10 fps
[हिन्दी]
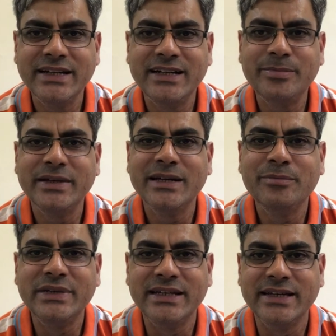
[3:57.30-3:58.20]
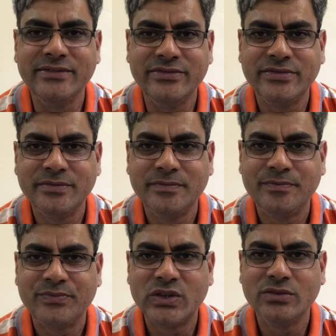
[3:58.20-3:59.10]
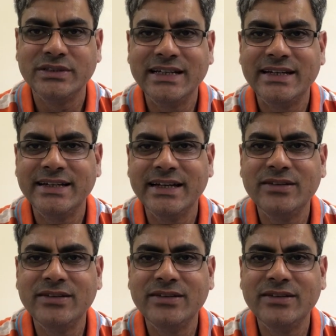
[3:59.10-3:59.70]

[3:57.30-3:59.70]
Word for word: एट पे है बिहेव तो ये रियल